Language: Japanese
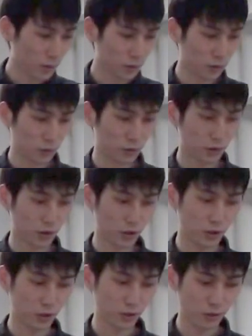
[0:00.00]
強い区切
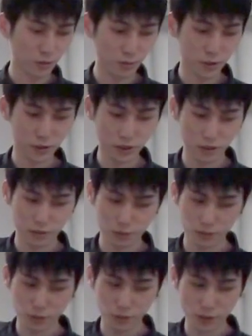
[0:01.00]
りを見つけるこ
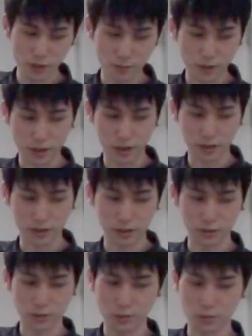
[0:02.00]
とによってかかり
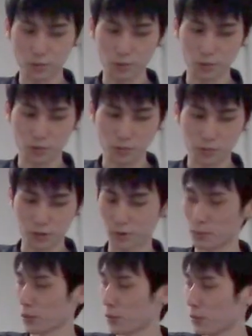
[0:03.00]
先の候補を
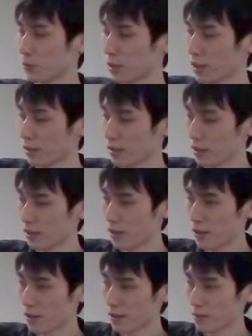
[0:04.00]
絞り込んで、
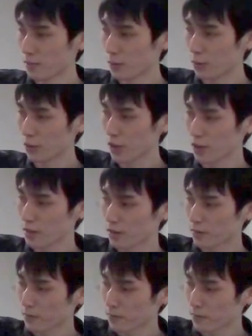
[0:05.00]
これが